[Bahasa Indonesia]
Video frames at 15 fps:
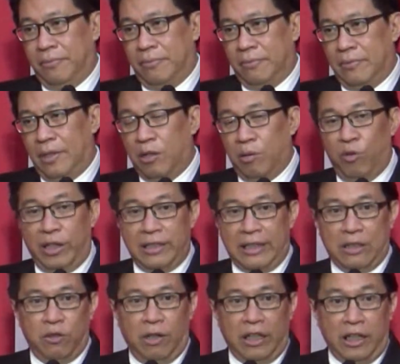Dan kemudian saya
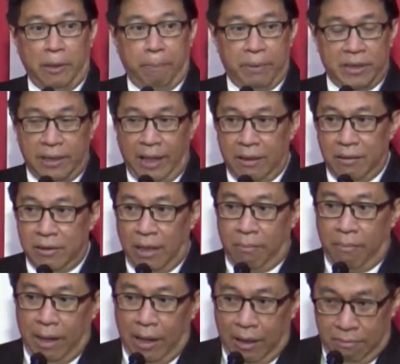sudah titip pesan
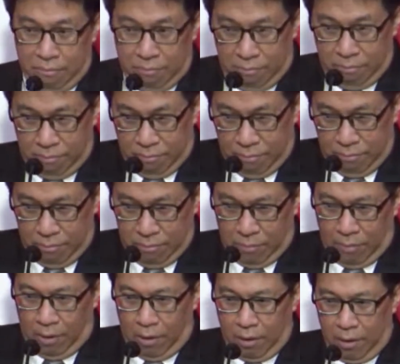sama
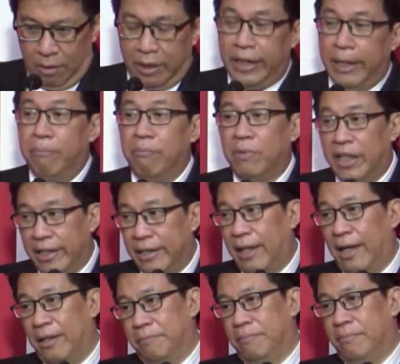tim
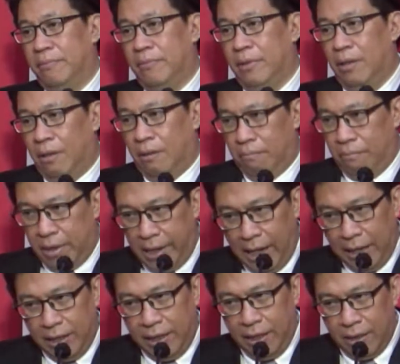kita.
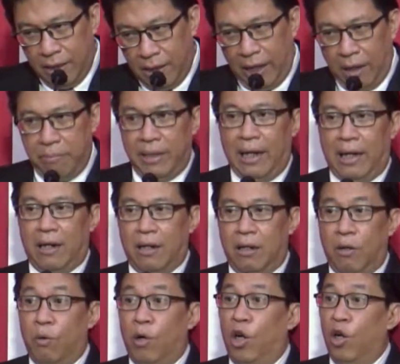Menyanyi dengan benar,
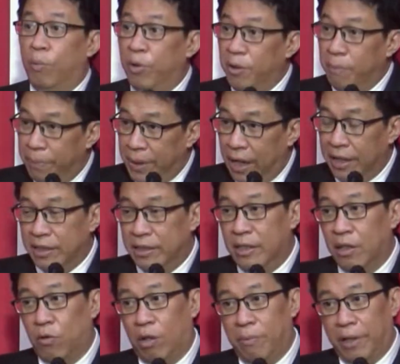walaupun pianisnya
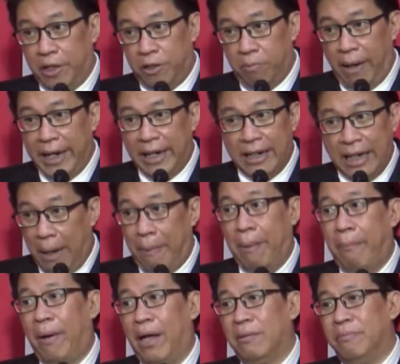kurang begitu baik, tidak
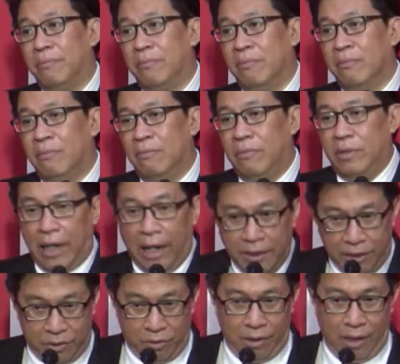apa-apa. Nyanyi,
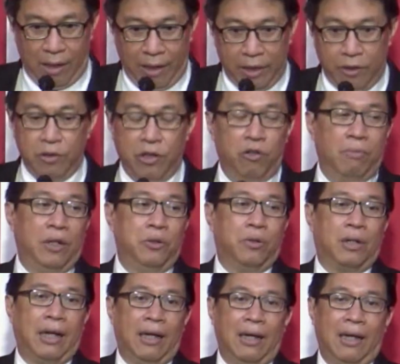saudara. Itu di rumah
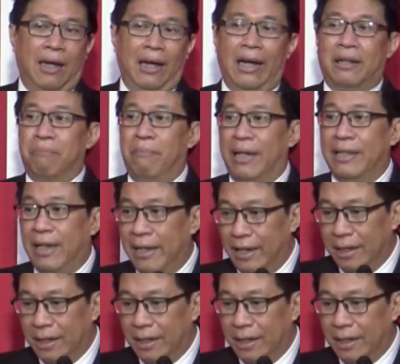duka Atmajaya.